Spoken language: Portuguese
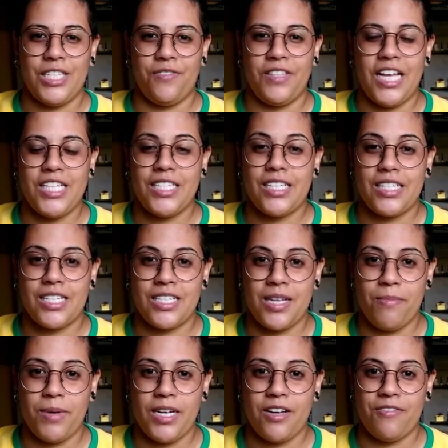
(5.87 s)
A atividade dessa
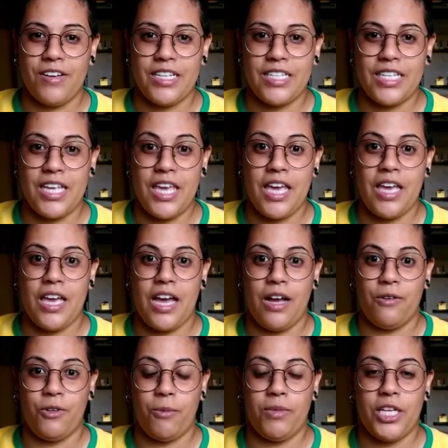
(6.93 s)
semana vai ser.
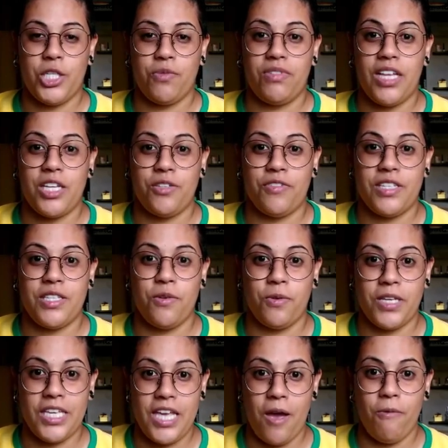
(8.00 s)
O nome da atividade vai ser O
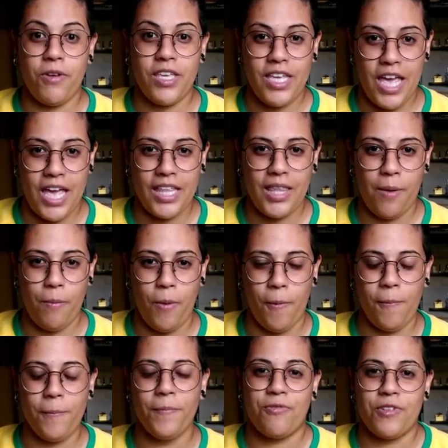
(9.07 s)
que é o que é, tá bom?
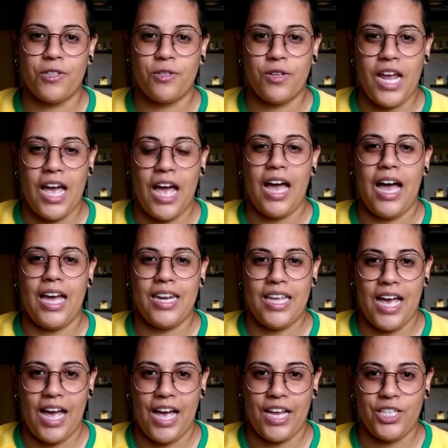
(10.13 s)
A professora
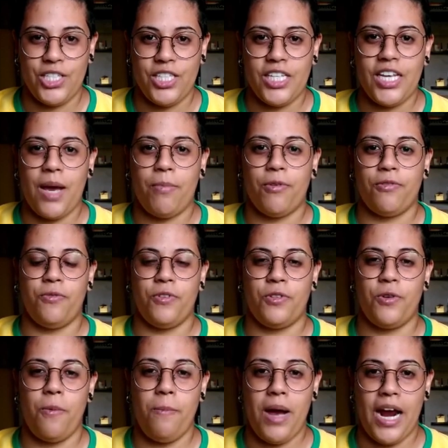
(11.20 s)
Ariadne, a
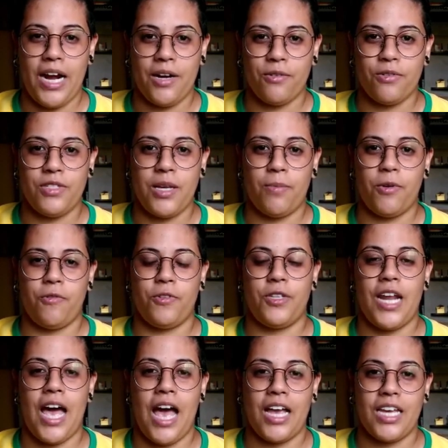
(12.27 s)
professora Marcos e a
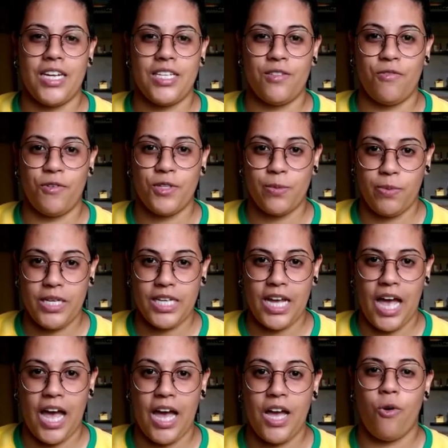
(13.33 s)
professora Agnes vão
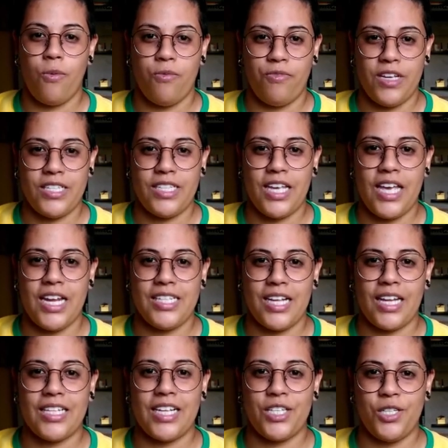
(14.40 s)
explicar como vai ser realizada
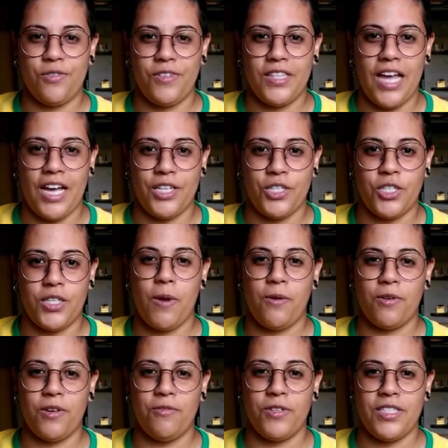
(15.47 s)
essa atividade. Espero
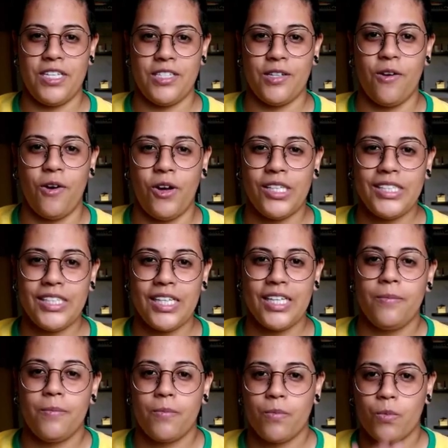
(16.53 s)
que vocês gostem
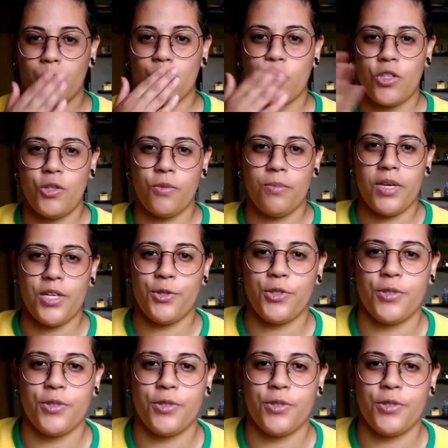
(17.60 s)
e um beijo.